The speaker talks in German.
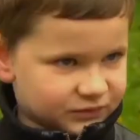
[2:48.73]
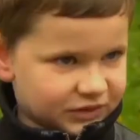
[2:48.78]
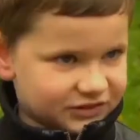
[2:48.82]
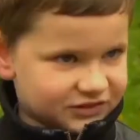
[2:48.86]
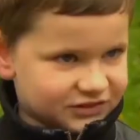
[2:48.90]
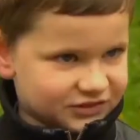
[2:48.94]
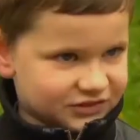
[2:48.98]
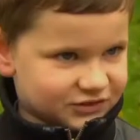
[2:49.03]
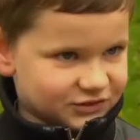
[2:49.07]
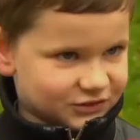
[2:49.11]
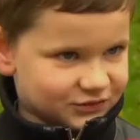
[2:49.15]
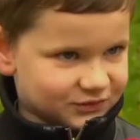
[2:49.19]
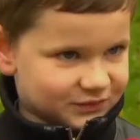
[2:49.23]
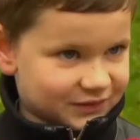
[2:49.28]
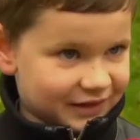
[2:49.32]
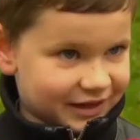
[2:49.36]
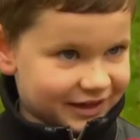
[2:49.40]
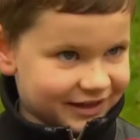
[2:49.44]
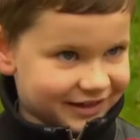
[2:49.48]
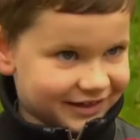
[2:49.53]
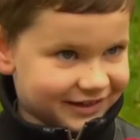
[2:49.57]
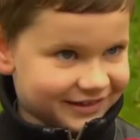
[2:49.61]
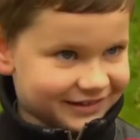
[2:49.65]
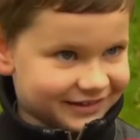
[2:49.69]
Dass sie so
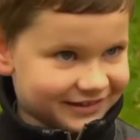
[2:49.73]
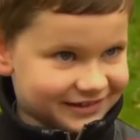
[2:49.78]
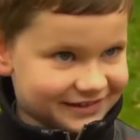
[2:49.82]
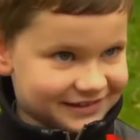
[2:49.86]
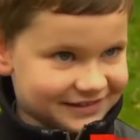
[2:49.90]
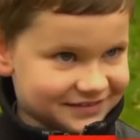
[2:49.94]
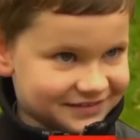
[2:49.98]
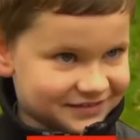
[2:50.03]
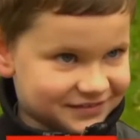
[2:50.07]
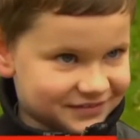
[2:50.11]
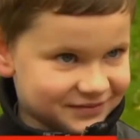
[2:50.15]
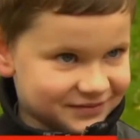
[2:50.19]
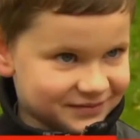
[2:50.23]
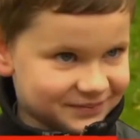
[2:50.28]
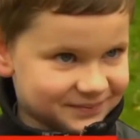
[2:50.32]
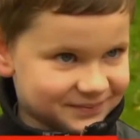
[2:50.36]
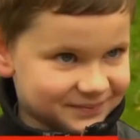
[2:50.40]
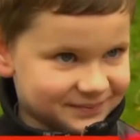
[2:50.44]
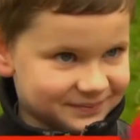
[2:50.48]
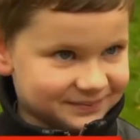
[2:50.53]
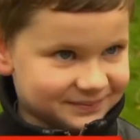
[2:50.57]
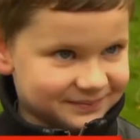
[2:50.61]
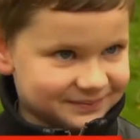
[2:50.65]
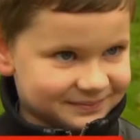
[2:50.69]
weich ist.
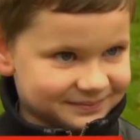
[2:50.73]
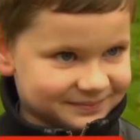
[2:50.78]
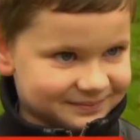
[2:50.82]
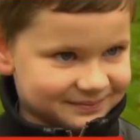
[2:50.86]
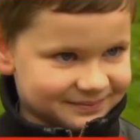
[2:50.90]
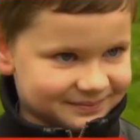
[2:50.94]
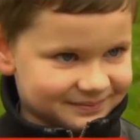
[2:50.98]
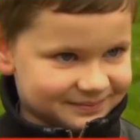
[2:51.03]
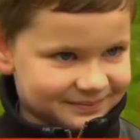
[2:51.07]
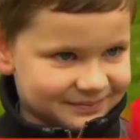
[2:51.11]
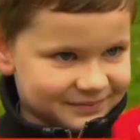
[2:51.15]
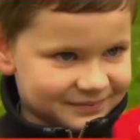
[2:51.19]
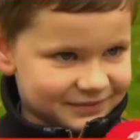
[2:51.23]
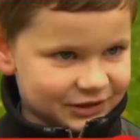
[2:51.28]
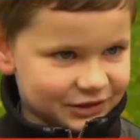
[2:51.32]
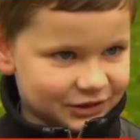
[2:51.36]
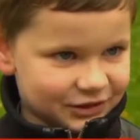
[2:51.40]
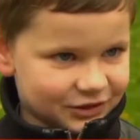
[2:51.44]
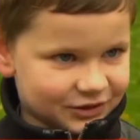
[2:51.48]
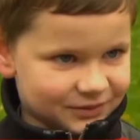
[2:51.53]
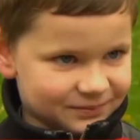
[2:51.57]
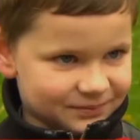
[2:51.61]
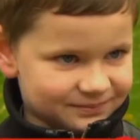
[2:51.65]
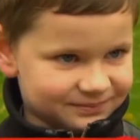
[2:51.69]
Weich?
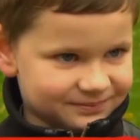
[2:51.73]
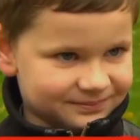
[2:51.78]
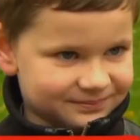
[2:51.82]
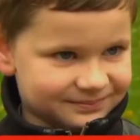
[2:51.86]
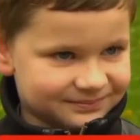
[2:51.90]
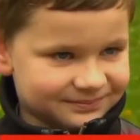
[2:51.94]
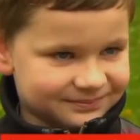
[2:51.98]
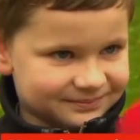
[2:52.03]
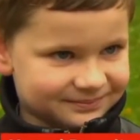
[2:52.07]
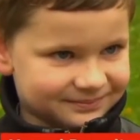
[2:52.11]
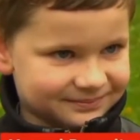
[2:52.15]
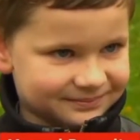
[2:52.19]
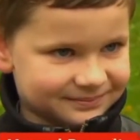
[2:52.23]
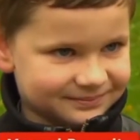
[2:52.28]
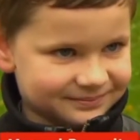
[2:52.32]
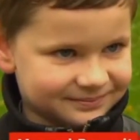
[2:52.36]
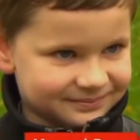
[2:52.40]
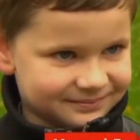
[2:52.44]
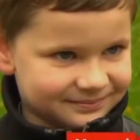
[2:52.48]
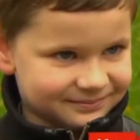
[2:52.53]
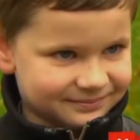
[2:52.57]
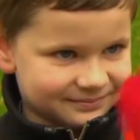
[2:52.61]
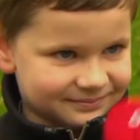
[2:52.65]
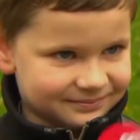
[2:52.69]
Ja. Die
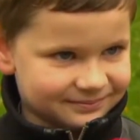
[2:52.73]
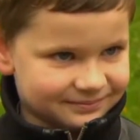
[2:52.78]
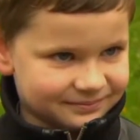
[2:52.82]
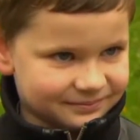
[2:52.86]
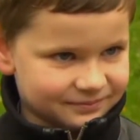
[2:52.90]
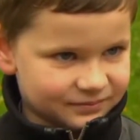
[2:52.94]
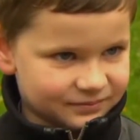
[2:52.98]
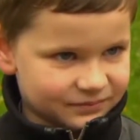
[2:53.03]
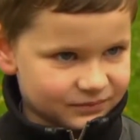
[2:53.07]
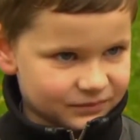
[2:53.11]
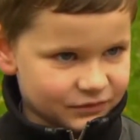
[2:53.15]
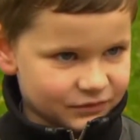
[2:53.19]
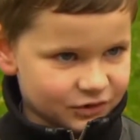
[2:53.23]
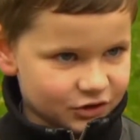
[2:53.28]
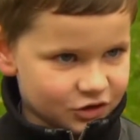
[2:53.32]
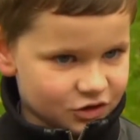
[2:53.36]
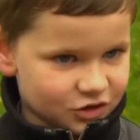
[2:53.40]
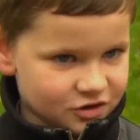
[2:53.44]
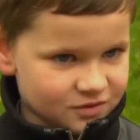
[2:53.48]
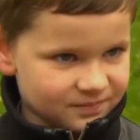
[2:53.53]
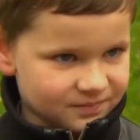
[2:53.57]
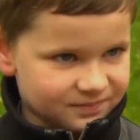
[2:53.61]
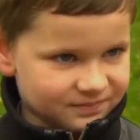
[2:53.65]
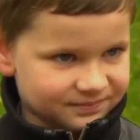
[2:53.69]
Haut?
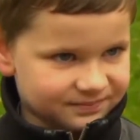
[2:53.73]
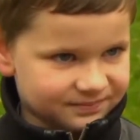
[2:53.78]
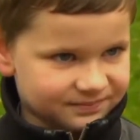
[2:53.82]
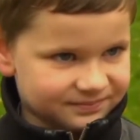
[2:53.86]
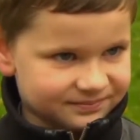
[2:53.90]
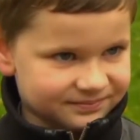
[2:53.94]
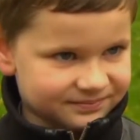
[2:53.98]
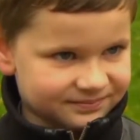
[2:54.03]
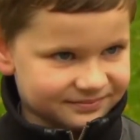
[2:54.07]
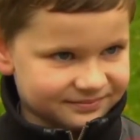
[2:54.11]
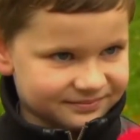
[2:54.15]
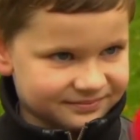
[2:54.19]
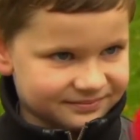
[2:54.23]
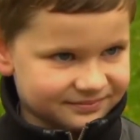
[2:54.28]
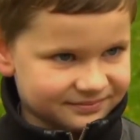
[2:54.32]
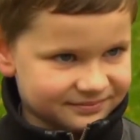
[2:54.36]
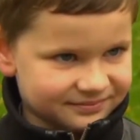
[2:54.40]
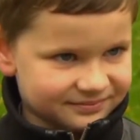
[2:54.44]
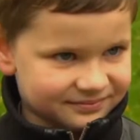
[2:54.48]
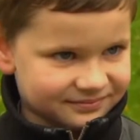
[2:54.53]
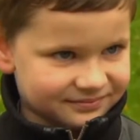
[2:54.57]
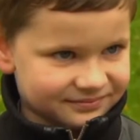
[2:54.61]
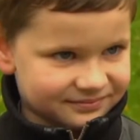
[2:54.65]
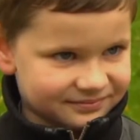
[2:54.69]
Ja.
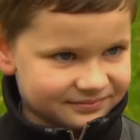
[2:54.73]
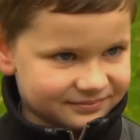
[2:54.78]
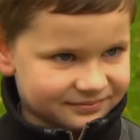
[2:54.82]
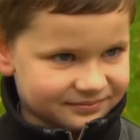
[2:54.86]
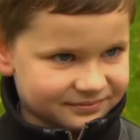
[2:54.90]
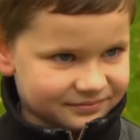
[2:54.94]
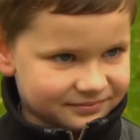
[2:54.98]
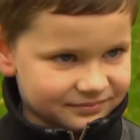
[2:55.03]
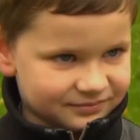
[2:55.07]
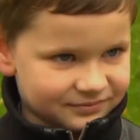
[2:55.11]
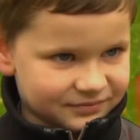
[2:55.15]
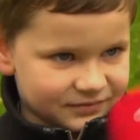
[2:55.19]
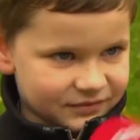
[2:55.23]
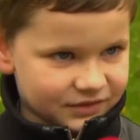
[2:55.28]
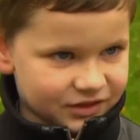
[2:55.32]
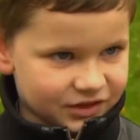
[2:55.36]
Kuschelst gern mit dir?